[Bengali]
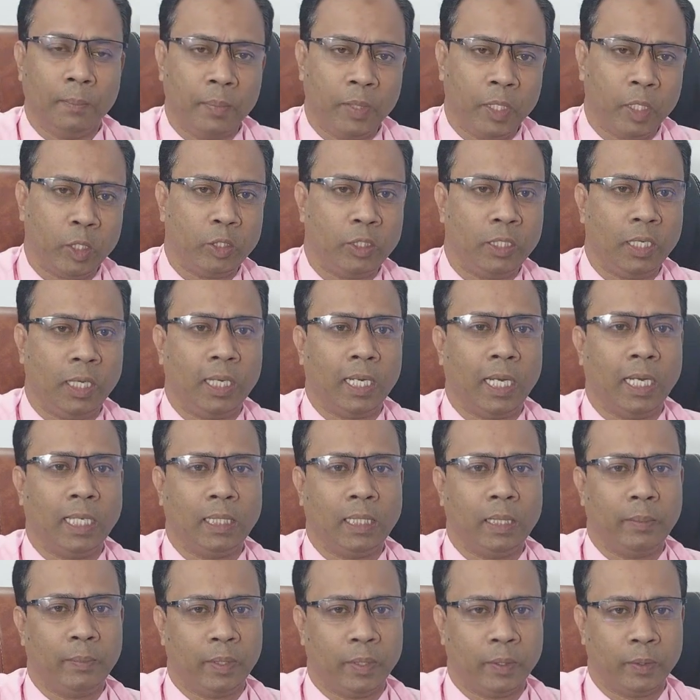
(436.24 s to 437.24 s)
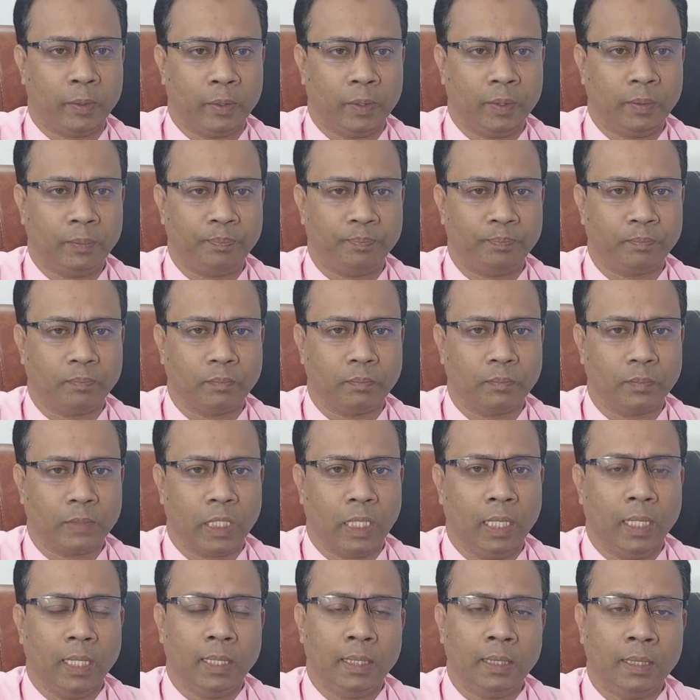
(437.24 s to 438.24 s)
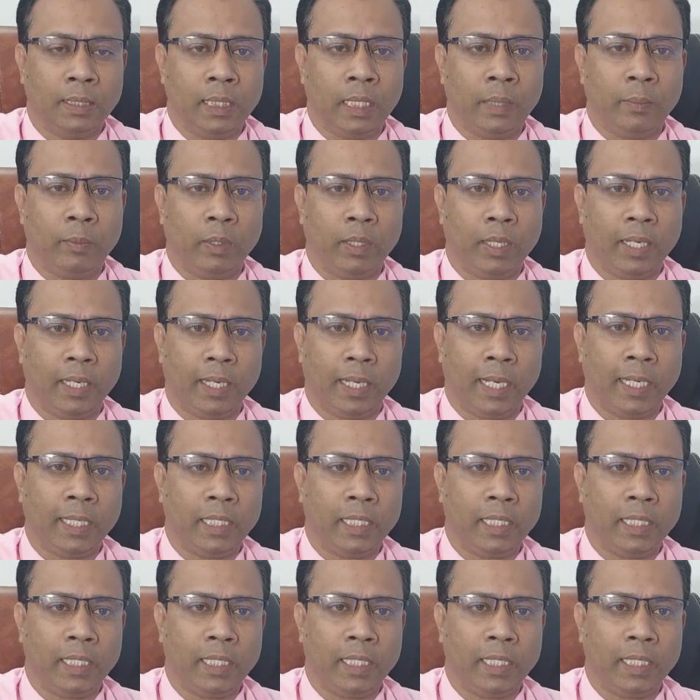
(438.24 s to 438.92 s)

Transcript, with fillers: প্রিয় শিক্ষার্থীবৃন্দ জীবনের